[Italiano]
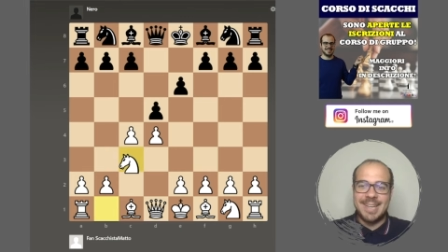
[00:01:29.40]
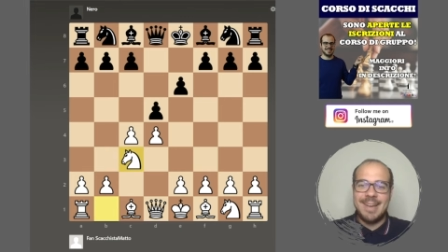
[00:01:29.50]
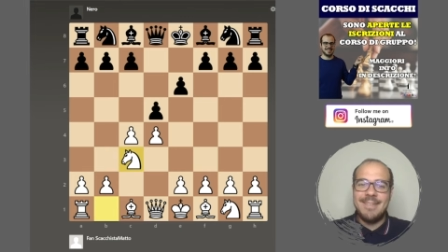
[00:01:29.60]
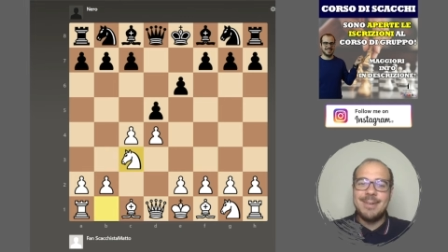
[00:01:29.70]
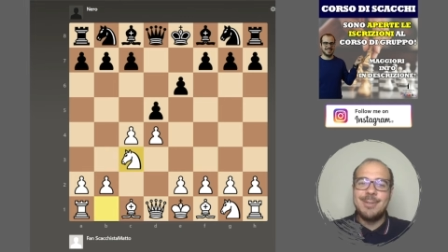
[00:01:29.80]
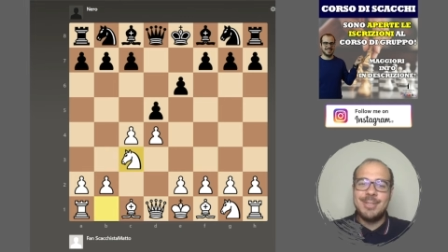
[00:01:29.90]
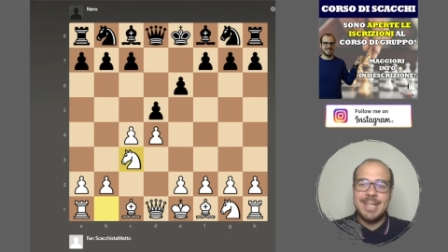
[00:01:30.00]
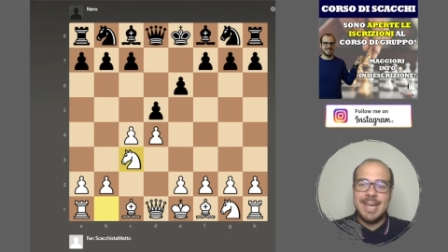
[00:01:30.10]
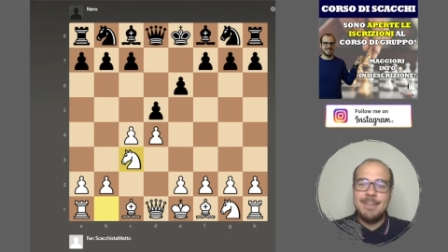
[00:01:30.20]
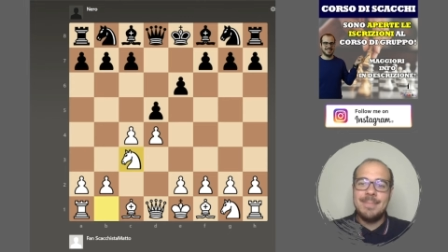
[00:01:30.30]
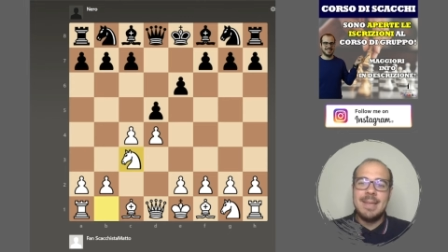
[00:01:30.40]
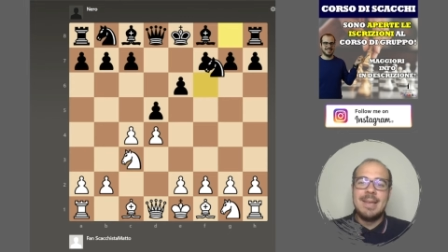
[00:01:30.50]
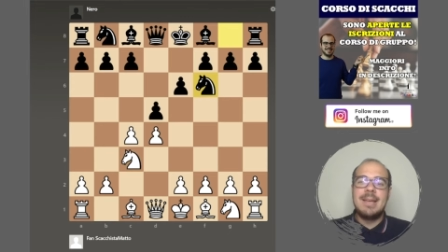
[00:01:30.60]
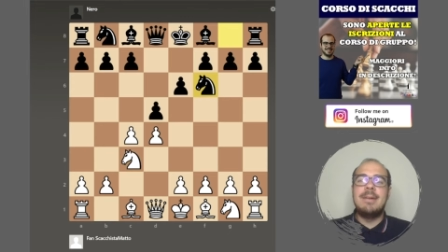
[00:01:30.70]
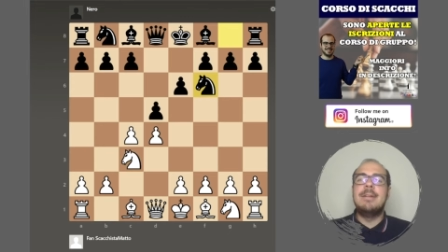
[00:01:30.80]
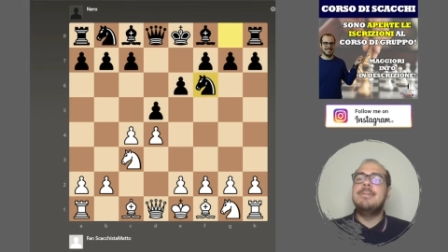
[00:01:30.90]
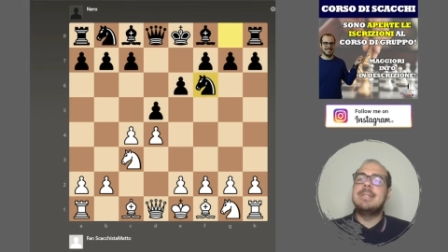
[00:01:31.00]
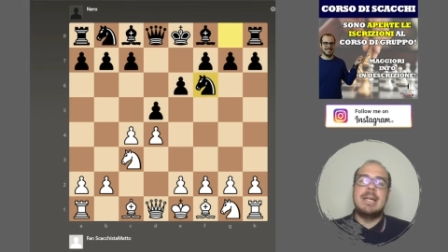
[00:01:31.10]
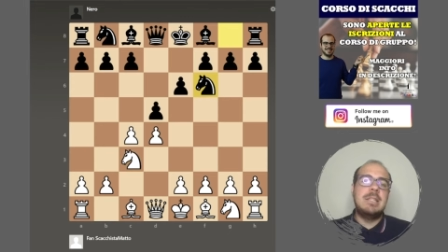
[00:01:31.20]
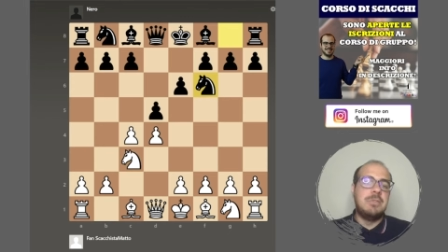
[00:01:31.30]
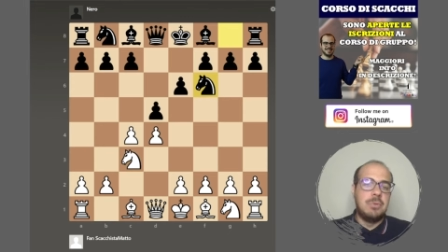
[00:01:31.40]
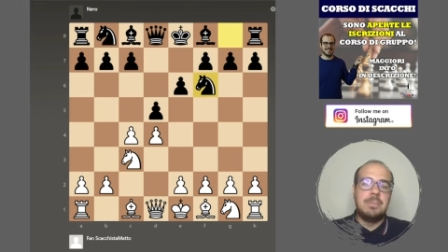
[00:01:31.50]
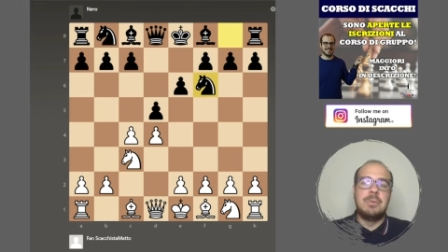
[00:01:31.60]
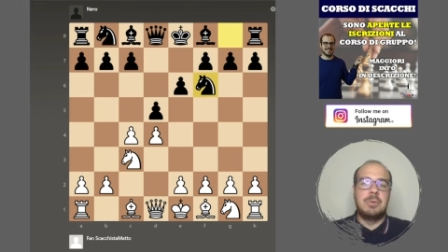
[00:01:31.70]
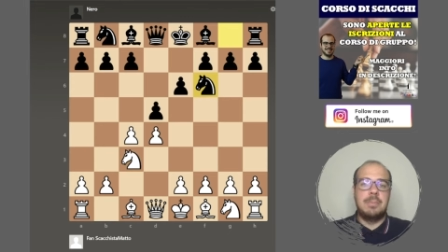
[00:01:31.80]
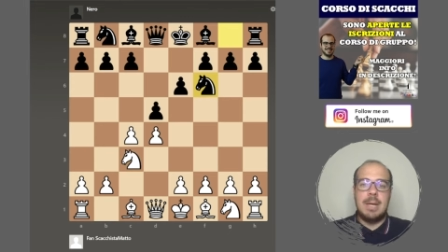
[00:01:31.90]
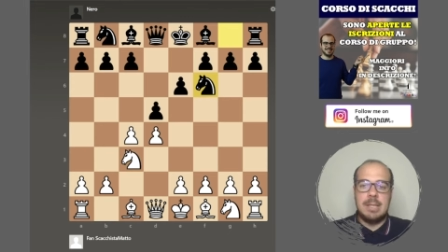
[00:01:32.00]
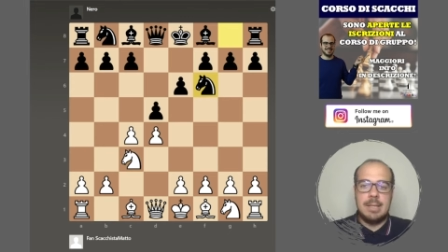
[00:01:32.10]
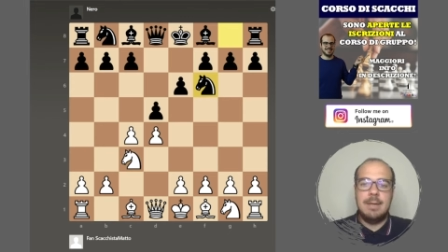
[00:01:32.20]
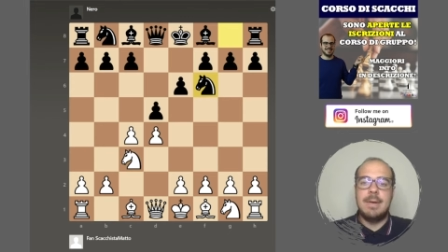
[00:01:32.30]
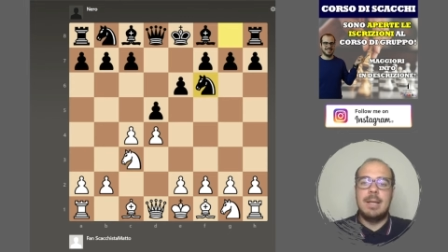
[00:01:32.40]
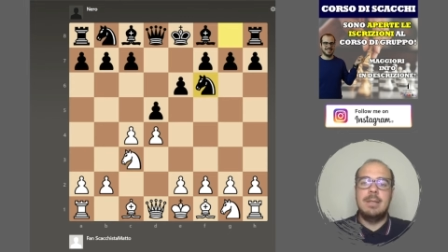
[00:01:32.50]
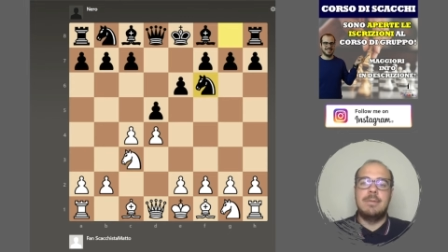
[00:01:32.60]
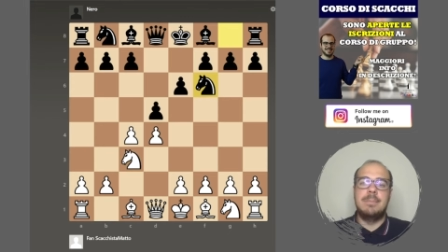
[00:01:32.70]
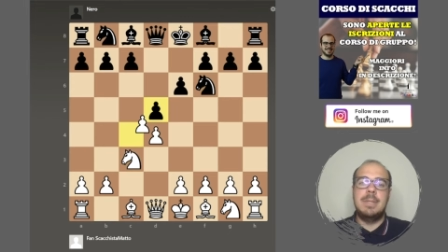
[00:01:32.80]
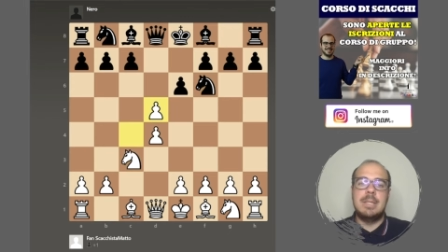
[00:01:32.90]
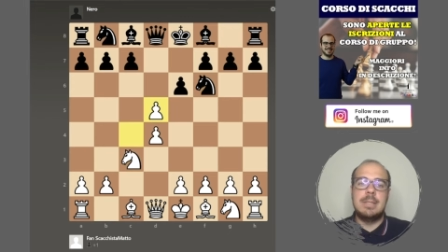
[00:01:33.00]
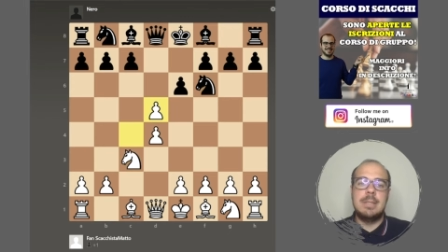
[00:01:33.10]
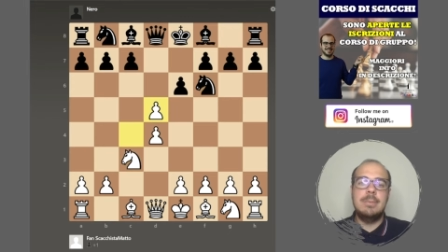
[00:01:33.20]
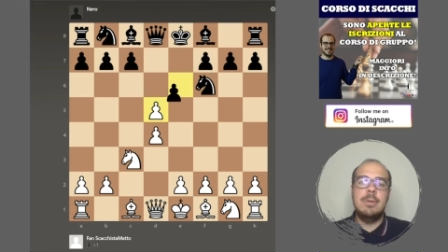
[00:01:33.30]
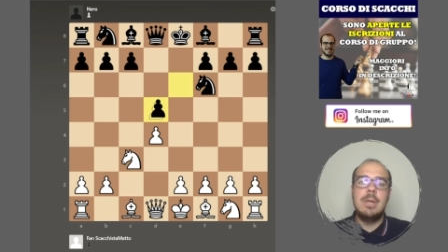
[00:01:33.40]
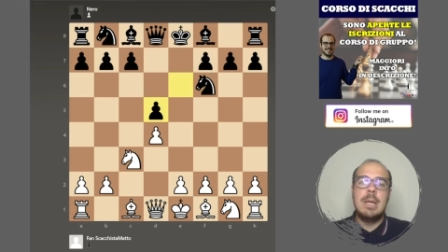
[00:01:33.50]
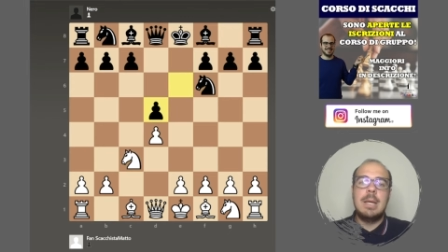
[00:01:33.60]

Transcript: Cavallo C3, cavallo F6, sviluppo normale dei cavalli, va benissimo.